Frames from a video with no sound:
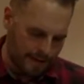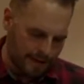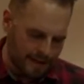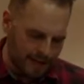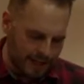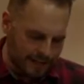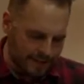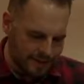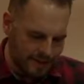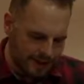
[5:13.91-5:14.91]
Dieser
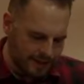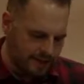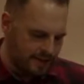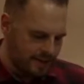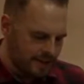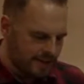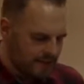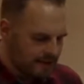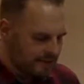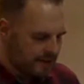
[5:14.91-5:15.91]
Jesus sagt dann solche
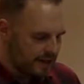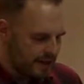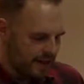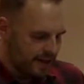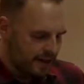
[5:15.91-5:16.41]
Dinge wie,